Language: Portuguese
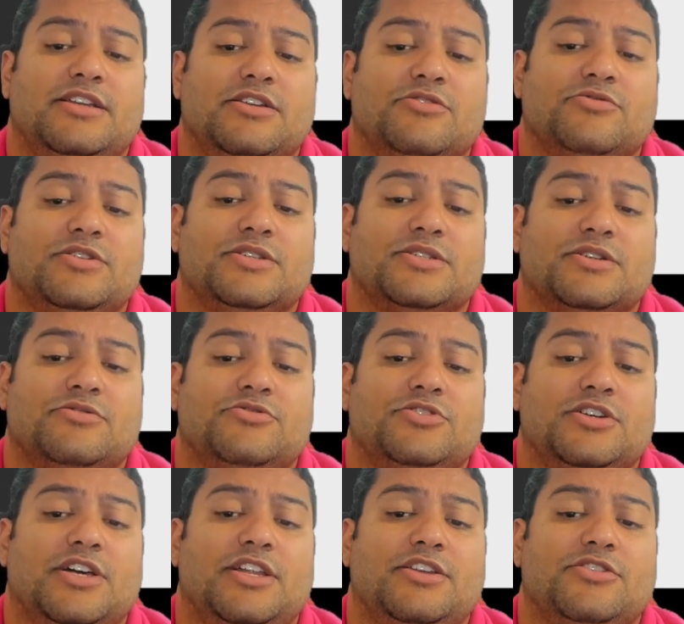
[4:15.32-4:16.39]
tem dois anos
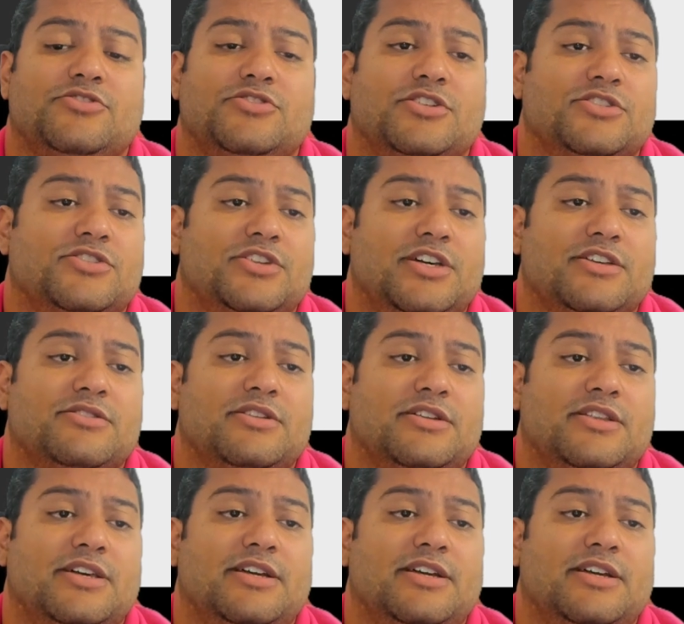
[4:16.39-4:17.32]
de garantia direto na